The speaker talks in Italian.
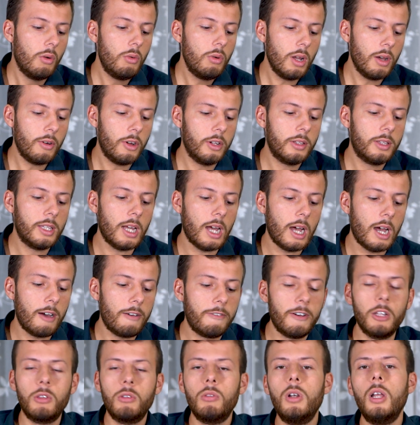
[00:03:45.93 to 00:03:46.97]
Una volta
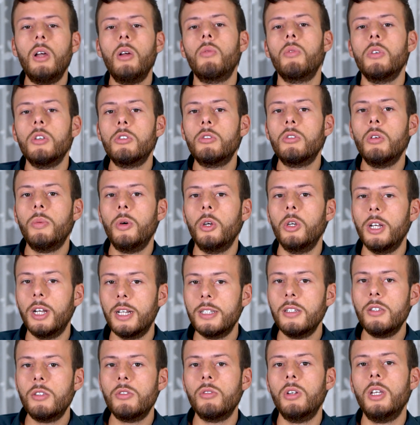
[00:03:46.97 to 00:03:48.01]
fatto l'acquisto, poi nella
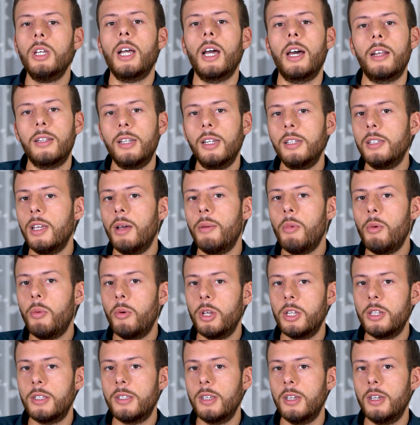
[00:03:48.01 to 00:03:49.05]
sezione card andiamo poi
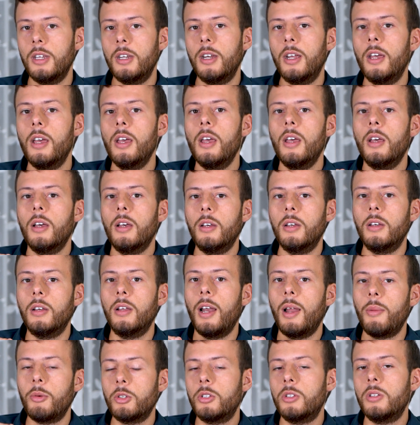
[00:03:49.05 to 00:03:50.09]
a inserire eh,
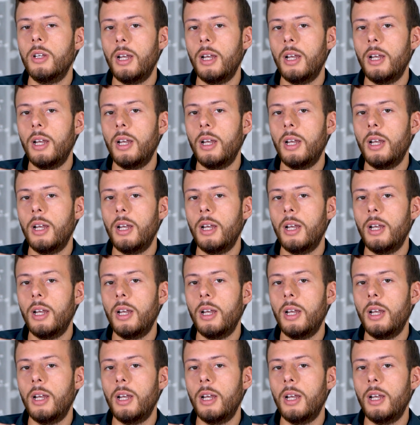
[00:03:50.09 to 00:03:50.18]
la,